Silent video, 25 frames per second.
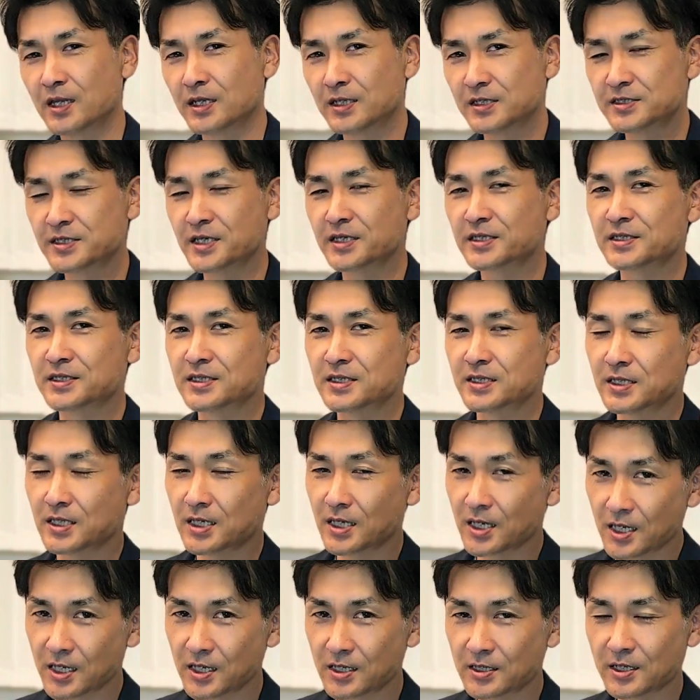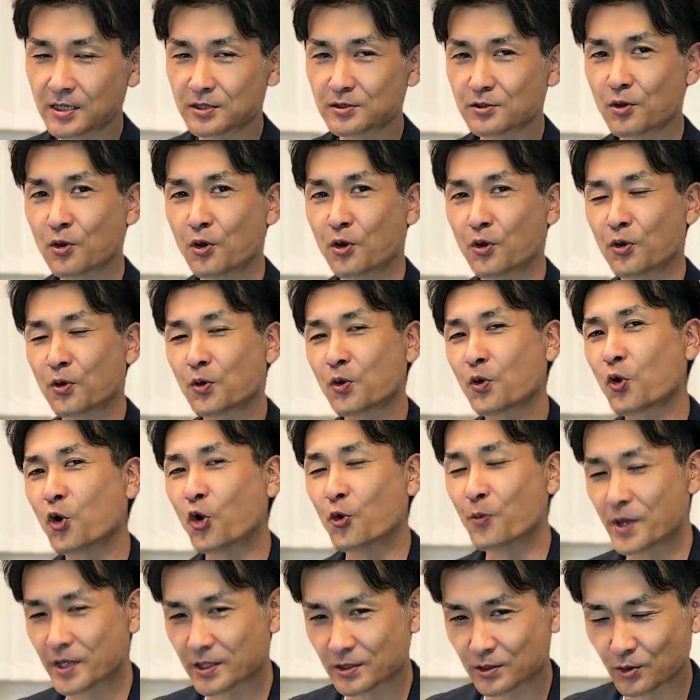ぜひいいねと
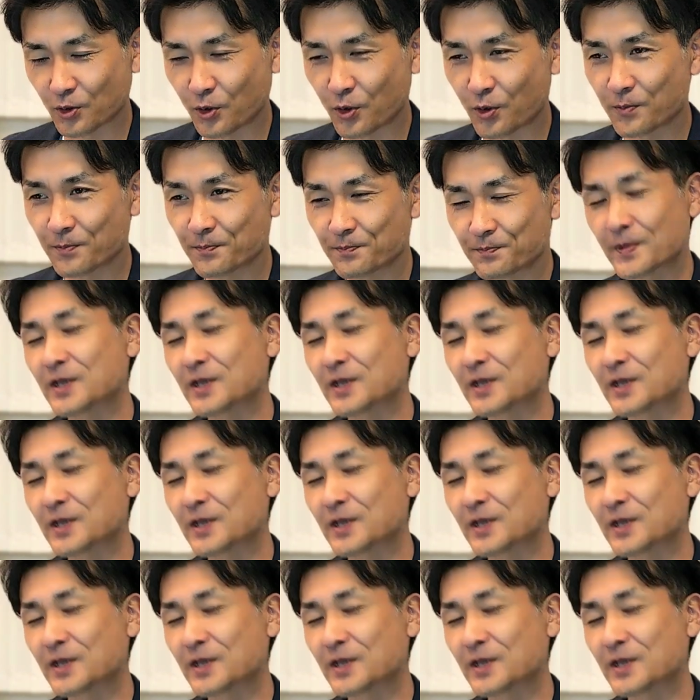コメント、